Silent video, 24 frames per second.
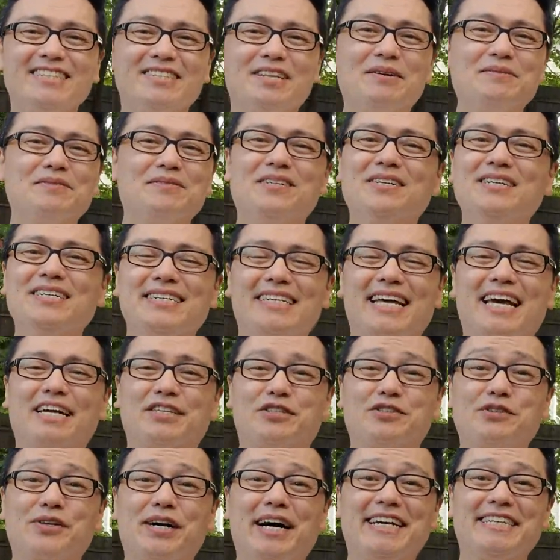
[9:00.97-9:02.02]
너무 예
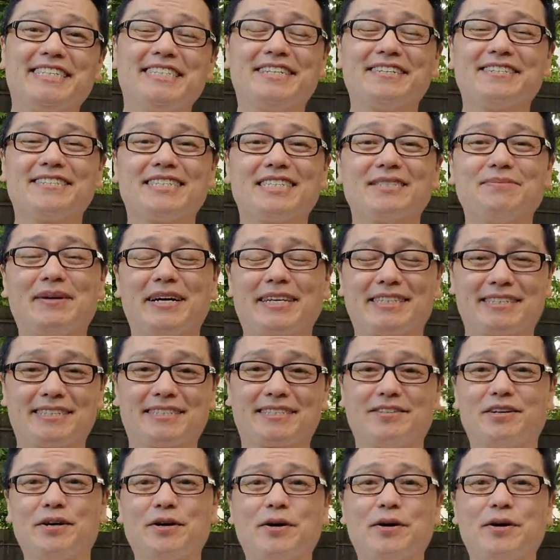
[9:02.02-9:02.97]
주가에 신경 쓰지 마시고